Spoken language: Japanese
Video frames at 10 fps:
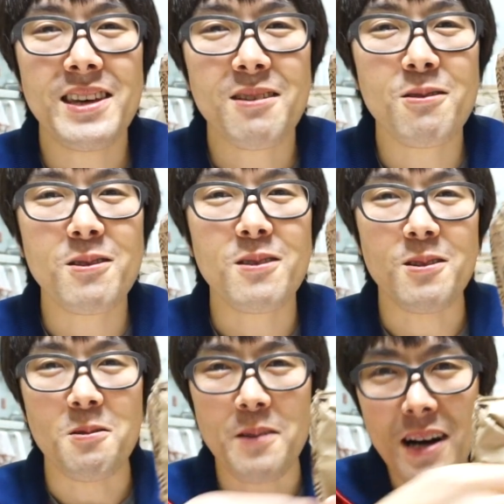てこ
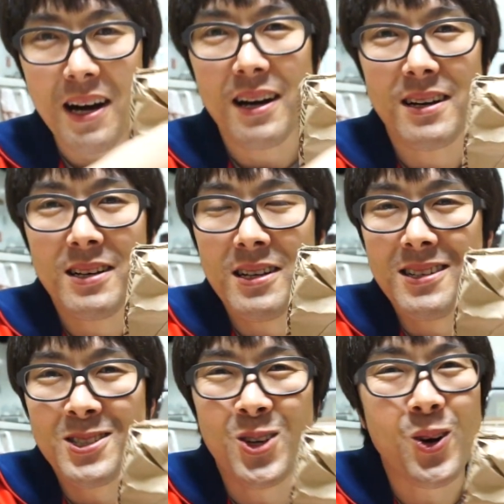とは
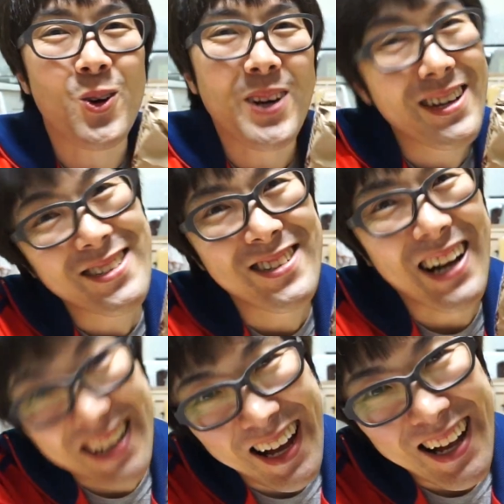チョコエッグ
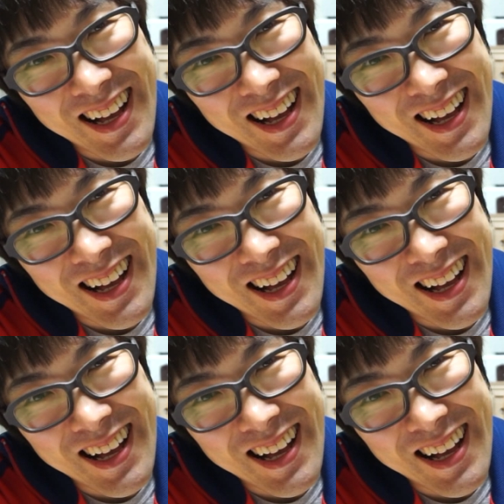かな